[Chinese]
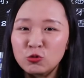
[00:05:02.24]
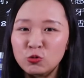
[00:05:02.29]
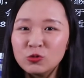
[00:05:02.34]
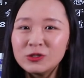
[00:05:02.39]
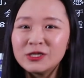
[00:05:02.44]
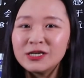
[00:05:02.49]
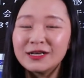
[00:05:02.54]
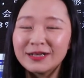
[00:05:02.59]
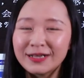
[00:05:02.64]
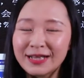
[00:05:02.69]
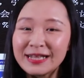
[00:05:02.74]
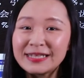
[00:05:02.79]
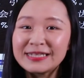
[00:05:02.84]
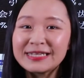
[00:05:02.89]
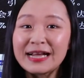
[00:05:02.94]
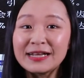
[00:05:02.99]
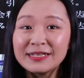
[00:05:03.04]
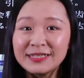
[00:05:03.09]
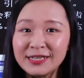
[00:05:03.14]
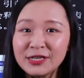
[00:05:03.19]
读者更
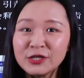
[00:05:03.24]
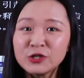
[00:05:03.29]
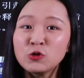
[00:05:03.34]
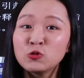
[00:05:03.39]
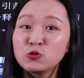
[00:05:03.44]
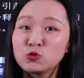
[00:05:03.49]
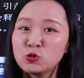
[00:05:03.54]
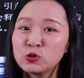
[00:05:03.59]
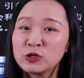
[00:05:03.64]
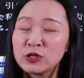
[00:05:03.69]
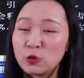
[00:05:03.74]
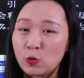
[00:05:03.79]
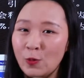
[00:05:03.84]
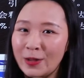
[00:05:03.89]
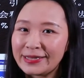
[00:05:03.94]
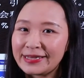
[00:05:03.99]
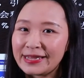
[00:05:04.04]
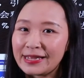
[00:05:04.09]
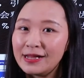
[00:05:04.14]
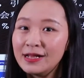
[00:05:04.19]
加接受作者的
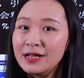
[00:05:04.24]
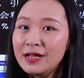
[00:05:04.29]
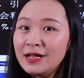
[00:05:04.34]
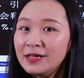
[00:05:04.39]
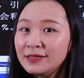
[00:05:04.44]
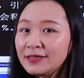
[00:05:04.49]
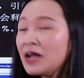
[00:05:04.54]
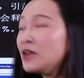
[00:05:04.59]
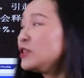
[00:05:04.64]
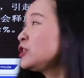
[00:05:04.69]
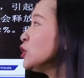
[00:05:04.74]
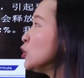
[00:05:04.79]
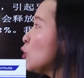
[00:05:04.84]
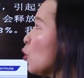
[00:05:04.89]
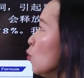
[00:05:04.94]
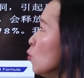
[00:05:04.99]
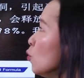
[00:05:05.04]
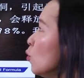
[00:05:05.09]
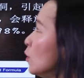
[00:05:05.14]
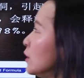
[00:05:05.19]
观点，但是。
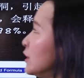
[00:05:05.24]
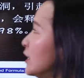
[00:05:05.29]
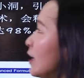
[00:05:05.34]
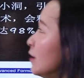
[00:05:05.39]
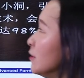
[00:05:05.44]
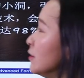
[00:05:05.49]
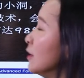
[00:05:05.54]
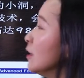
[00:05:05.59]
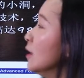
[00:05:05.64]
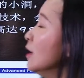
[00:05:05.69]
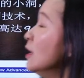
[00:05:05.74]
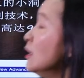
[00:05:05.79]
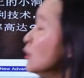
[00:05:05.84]
通过这样的